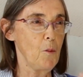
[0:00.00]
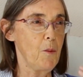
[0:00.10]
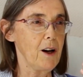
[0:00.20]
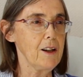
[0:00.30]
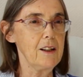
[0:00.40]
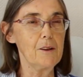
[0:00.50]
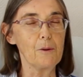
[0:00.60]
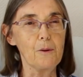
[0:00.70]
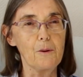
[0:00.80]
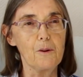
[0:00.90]
parler
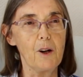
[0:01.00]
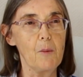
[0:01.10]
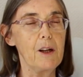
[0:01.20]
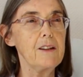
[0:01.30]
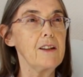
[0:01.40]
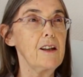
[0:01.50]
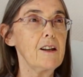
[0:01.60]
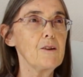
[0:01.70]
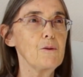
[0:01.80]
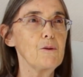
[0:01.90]
de, de, la
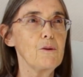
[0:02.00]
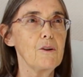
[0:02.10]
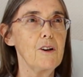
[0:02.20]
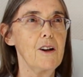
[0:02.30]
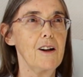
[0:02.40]
manière dont